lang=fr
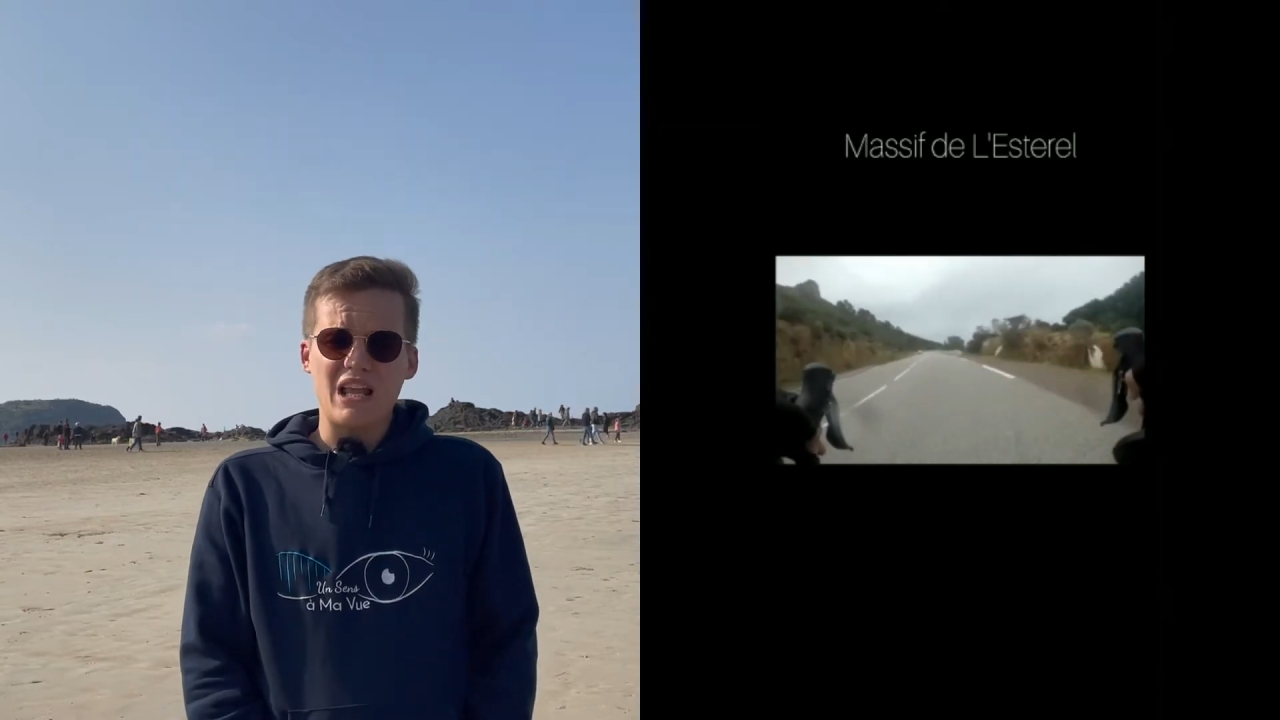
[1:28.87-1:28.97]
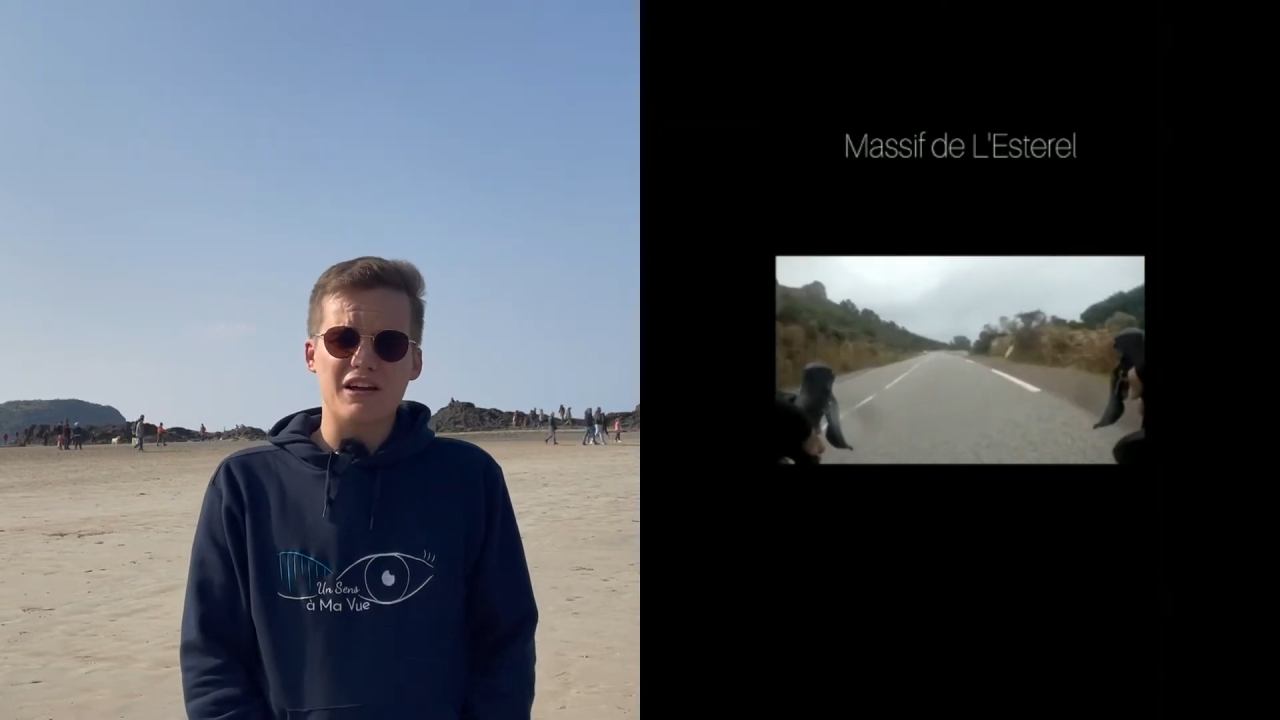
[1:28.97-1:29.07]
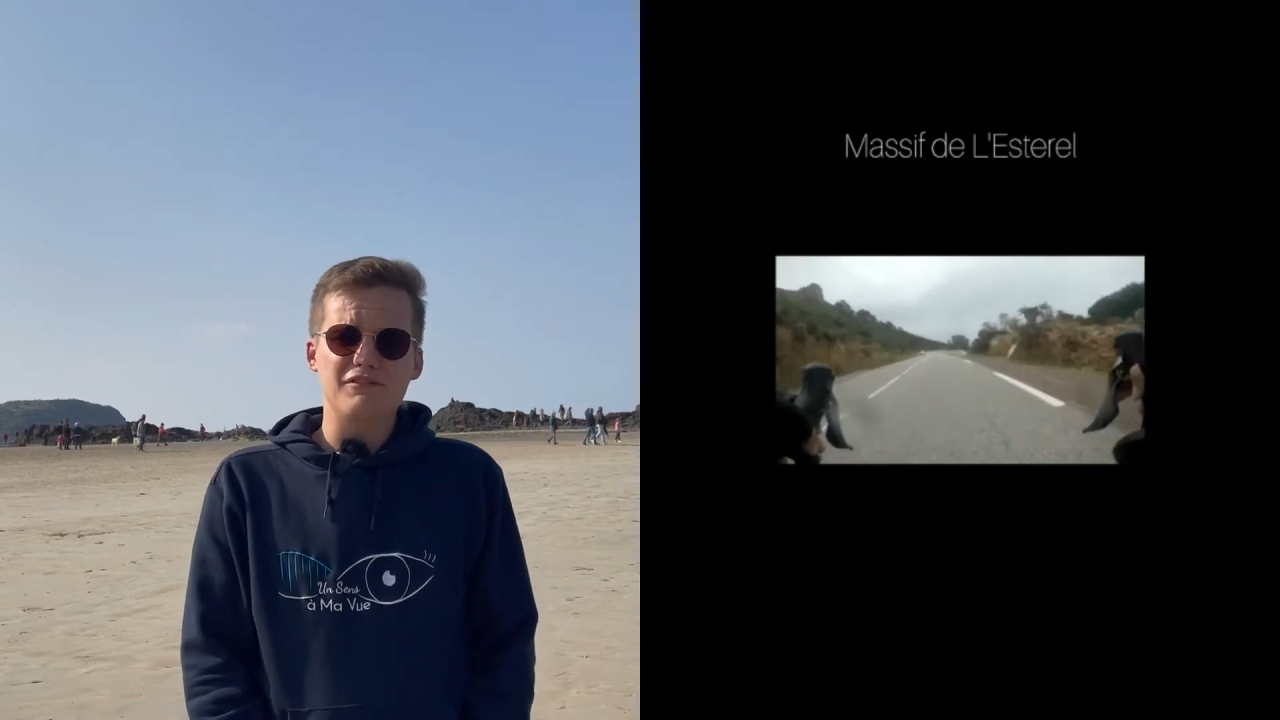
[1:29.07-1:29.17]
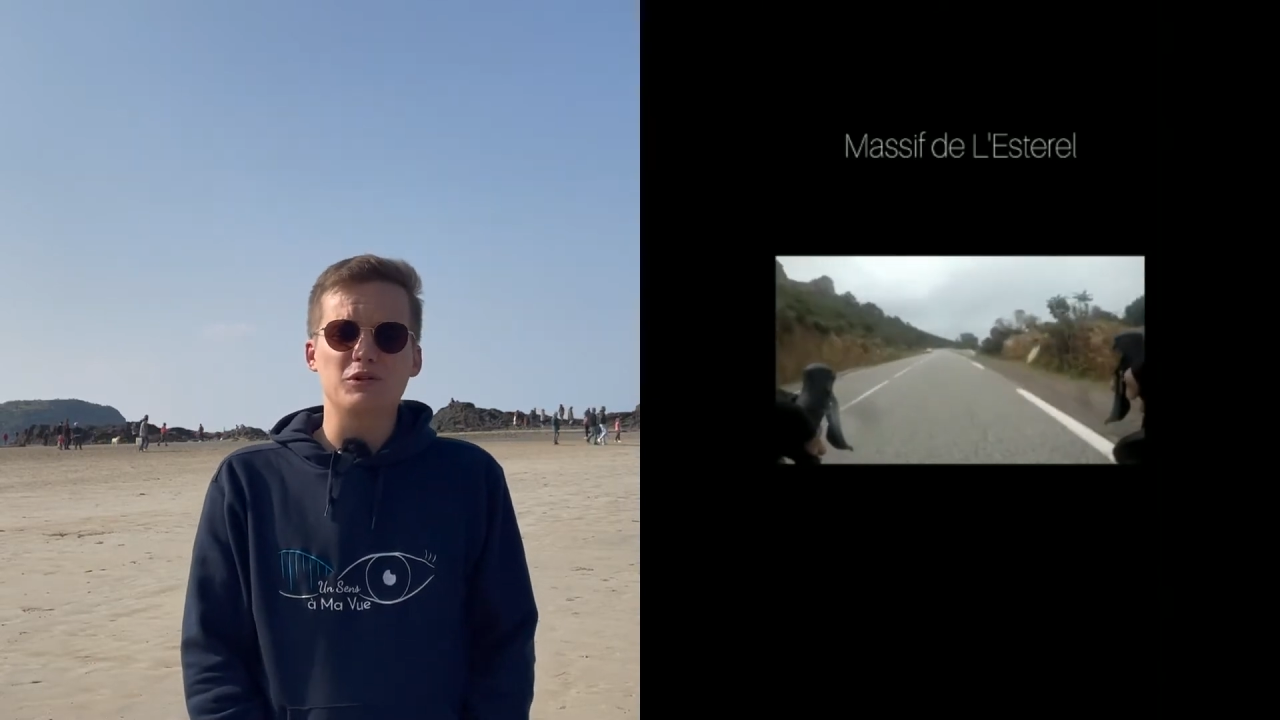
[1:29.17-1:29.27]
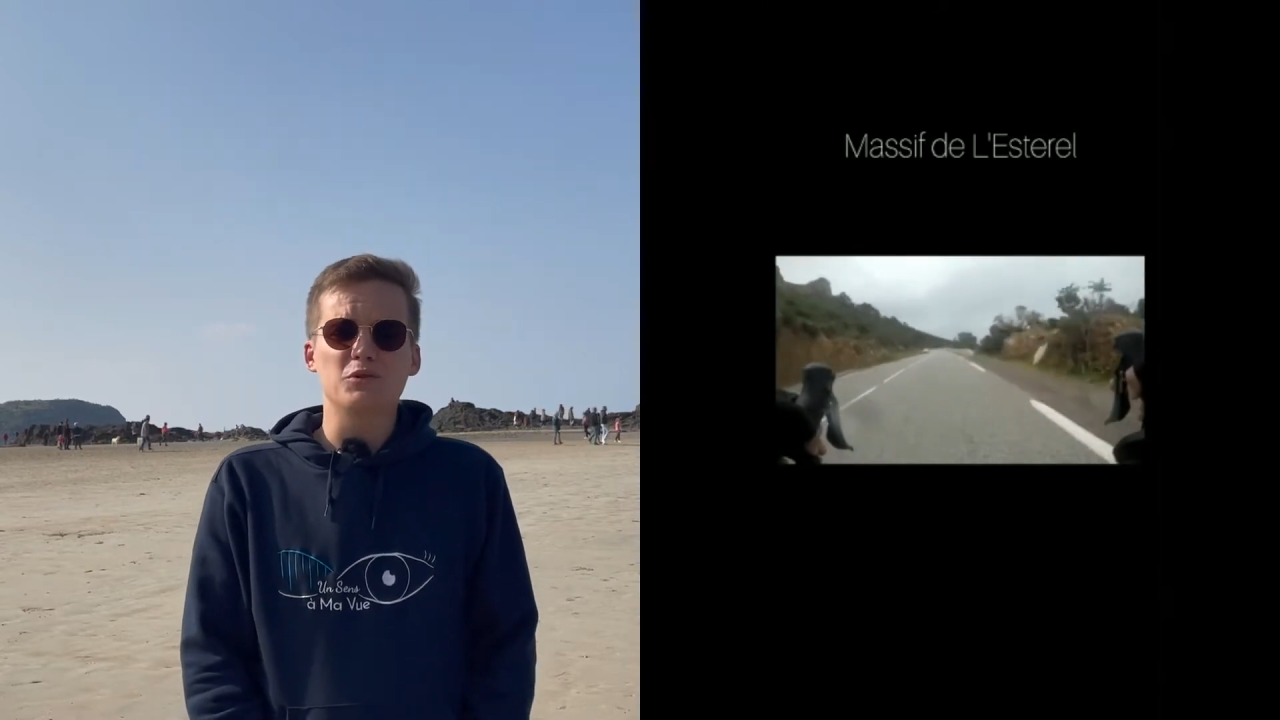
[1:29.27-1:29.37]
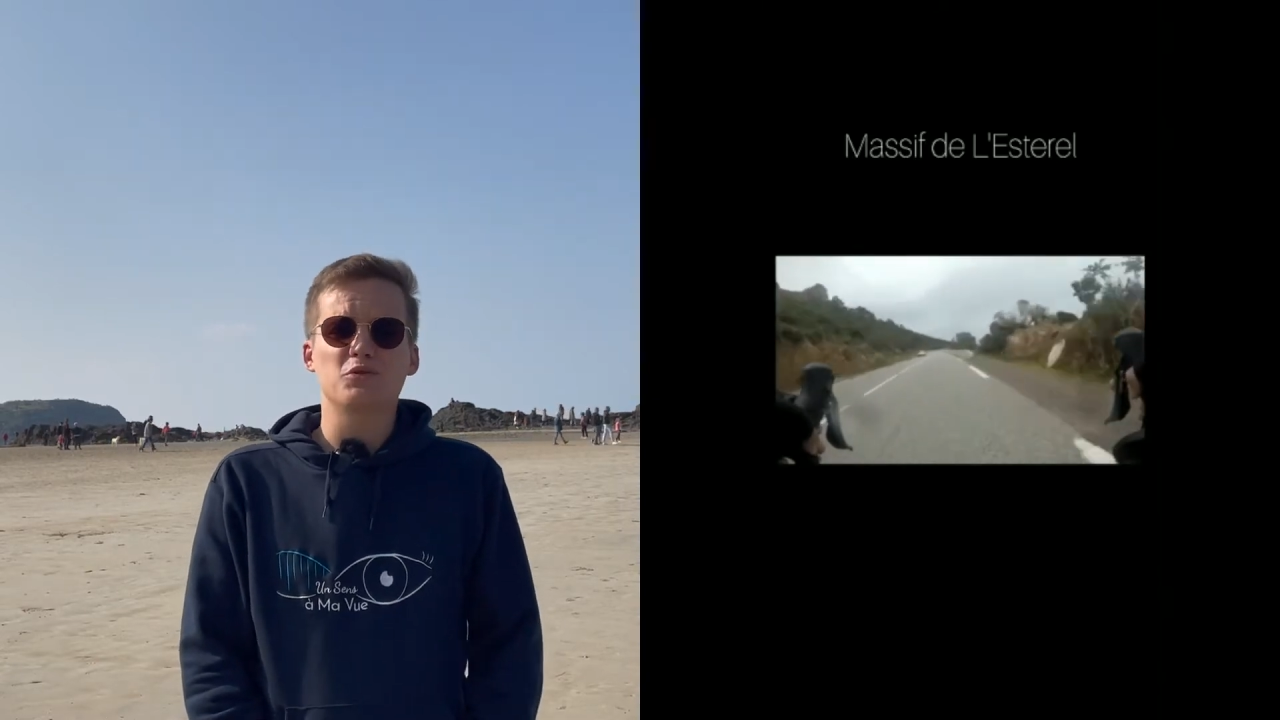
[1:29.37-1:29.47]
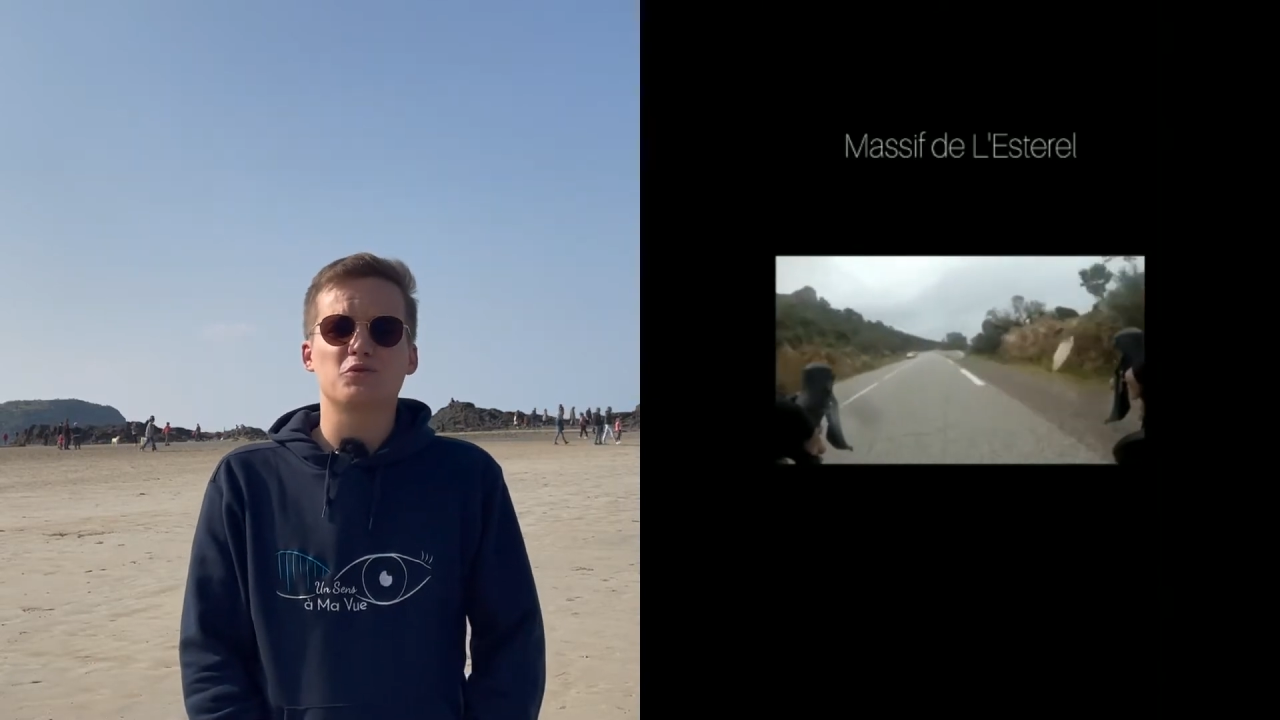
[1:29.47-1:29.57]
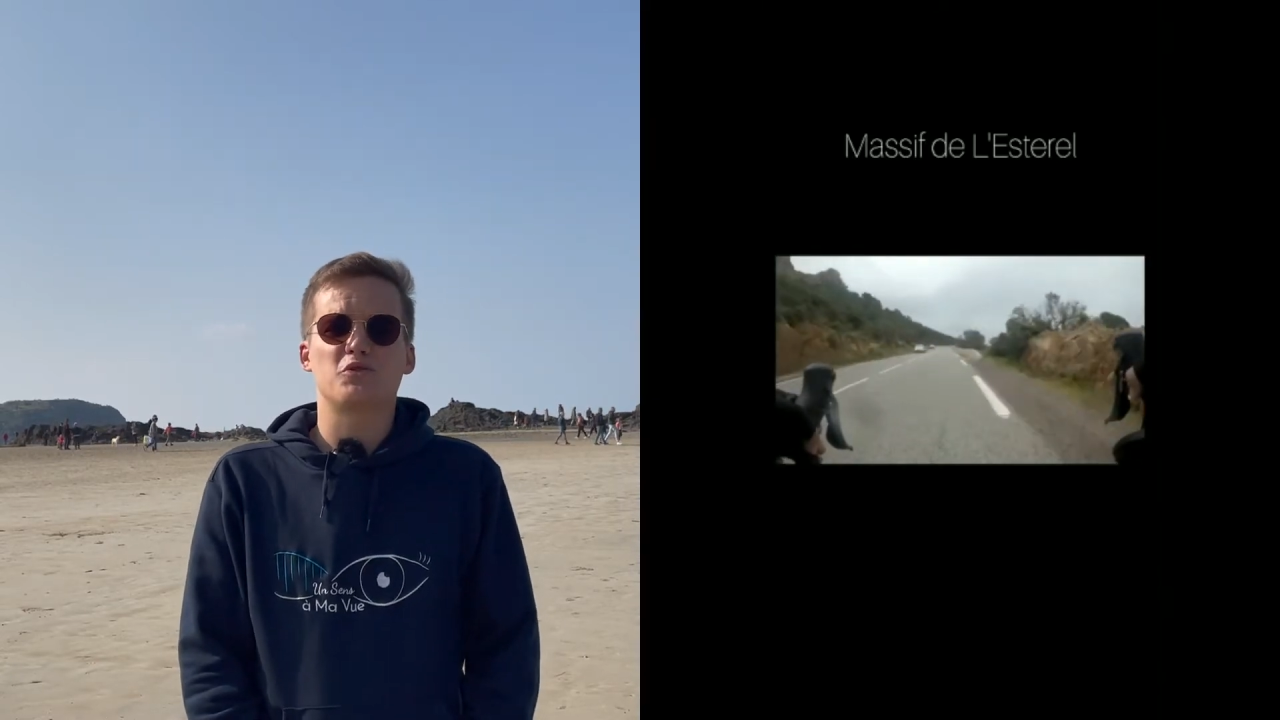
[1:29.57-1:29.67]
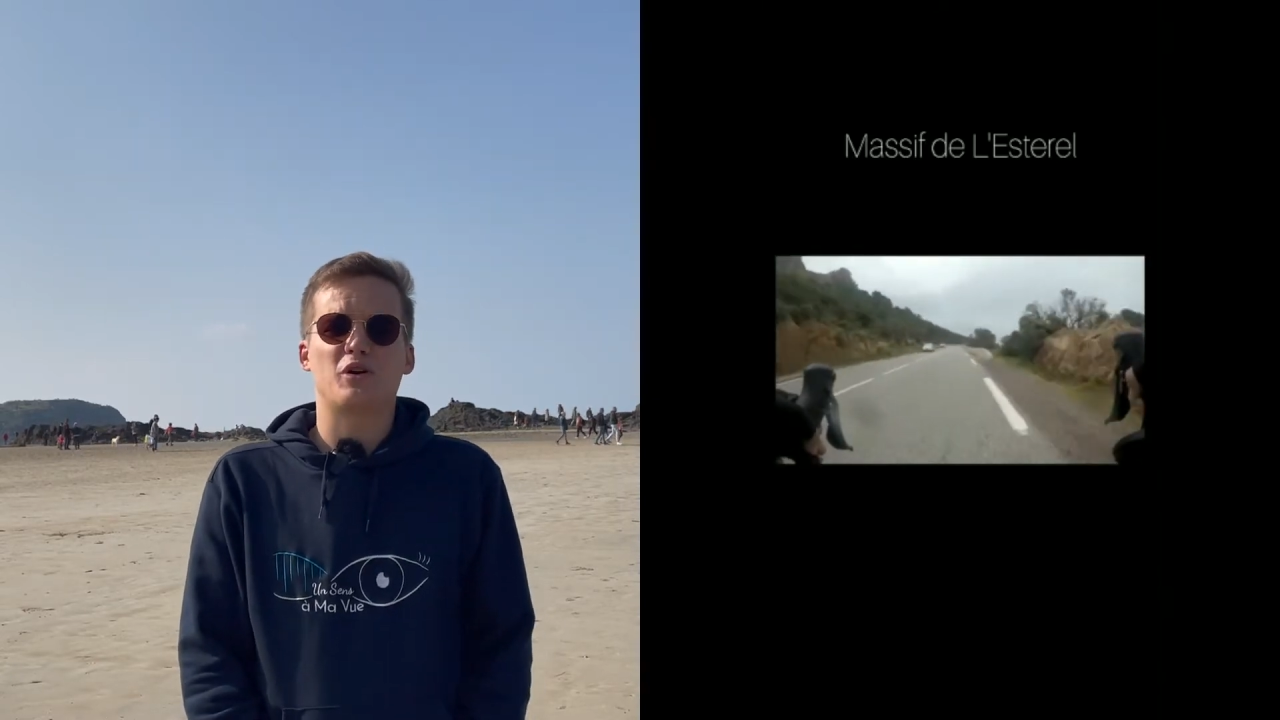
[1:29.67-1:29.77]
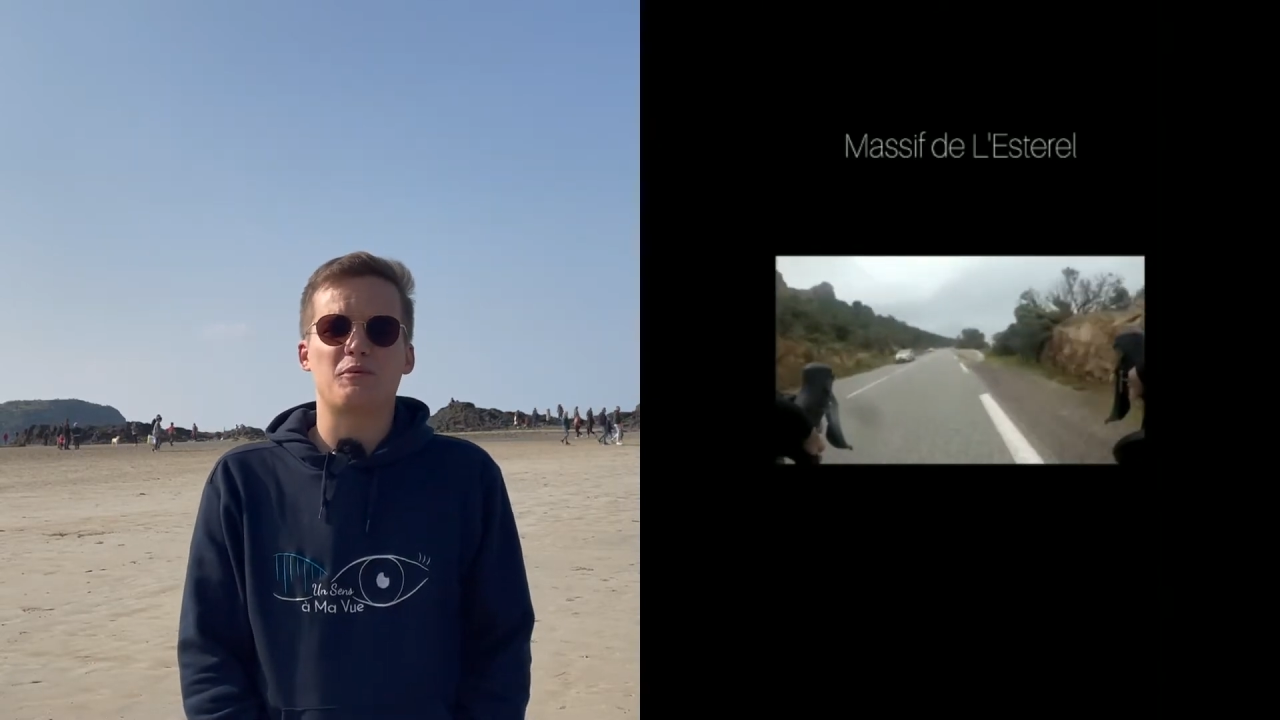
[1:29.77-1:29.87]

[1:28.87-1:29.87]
à vélo, donc sur